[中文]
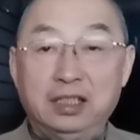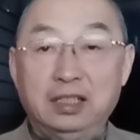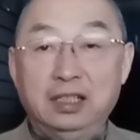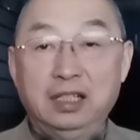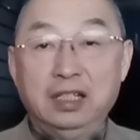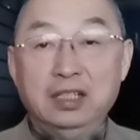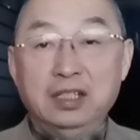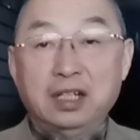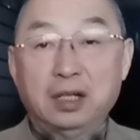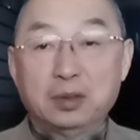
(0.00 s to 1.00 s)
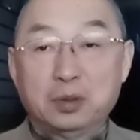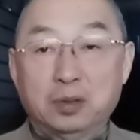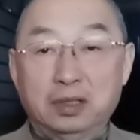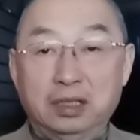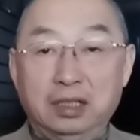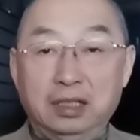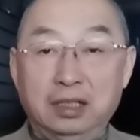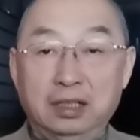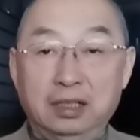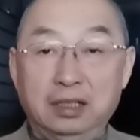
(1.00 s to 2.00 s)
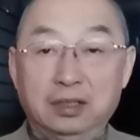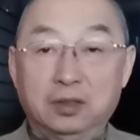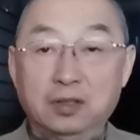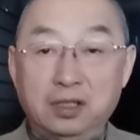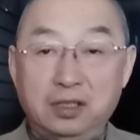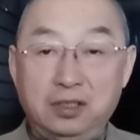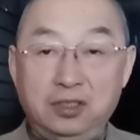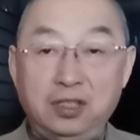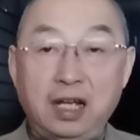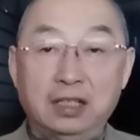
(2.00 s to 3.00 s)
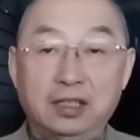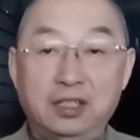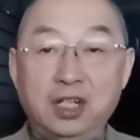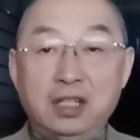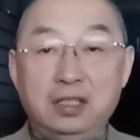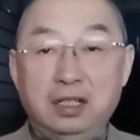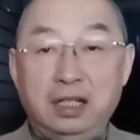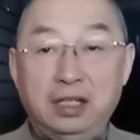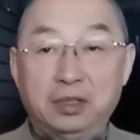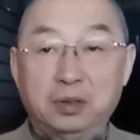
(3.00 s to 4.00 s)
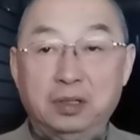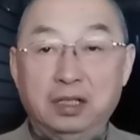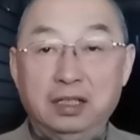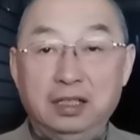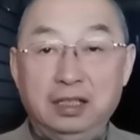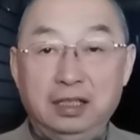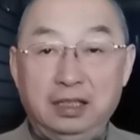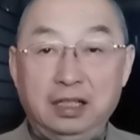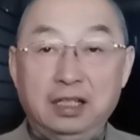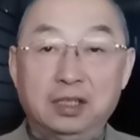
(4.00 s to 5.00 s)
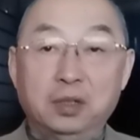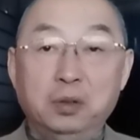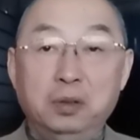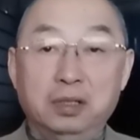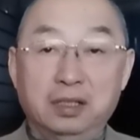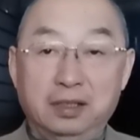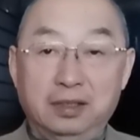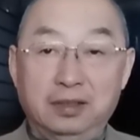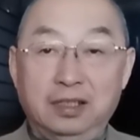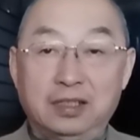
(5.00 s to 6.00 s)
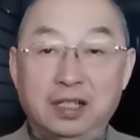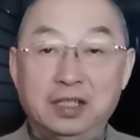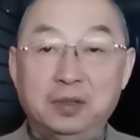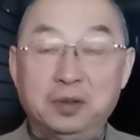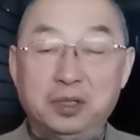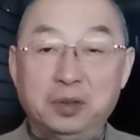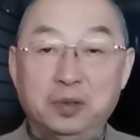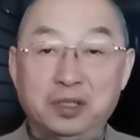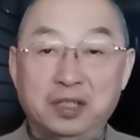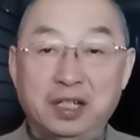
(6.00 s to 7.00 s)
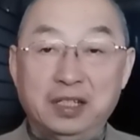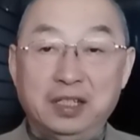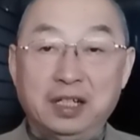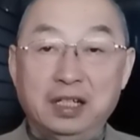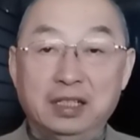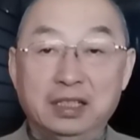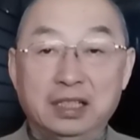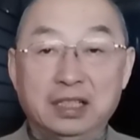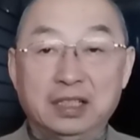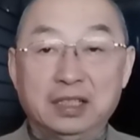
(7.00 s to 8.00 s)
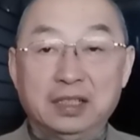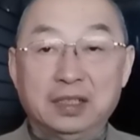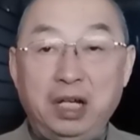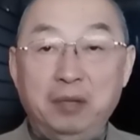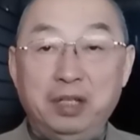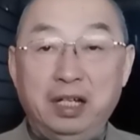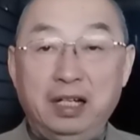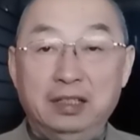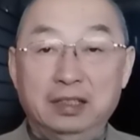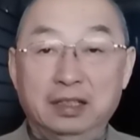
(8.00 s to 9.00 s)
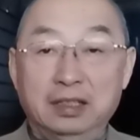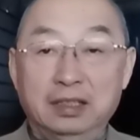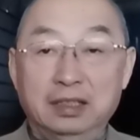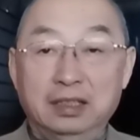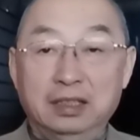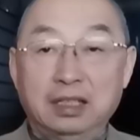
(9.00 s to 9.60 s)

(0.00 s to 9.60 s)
这个林长佐呢，从大的阵营来说，他是绿的。那在这种情况下，你看看这个罢免案呢，